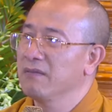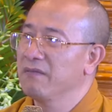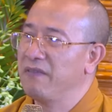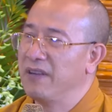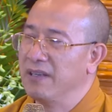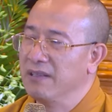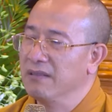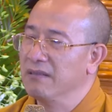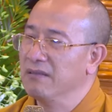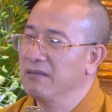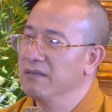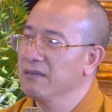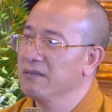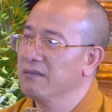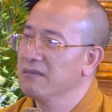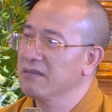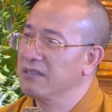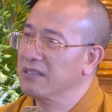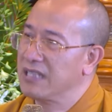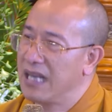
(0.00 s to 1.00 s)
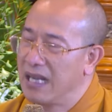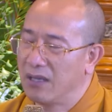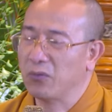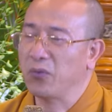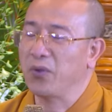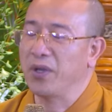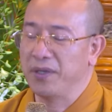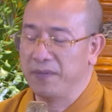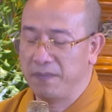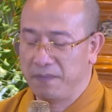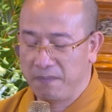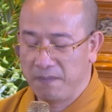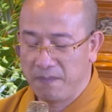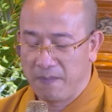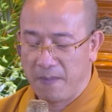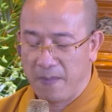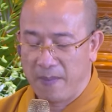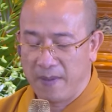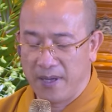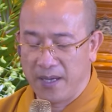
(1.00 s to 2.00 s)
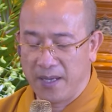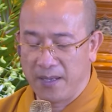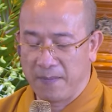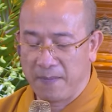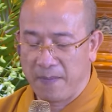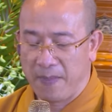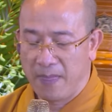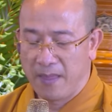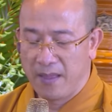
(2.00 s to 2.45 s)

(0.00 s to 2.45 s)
văn trác tuyệt à,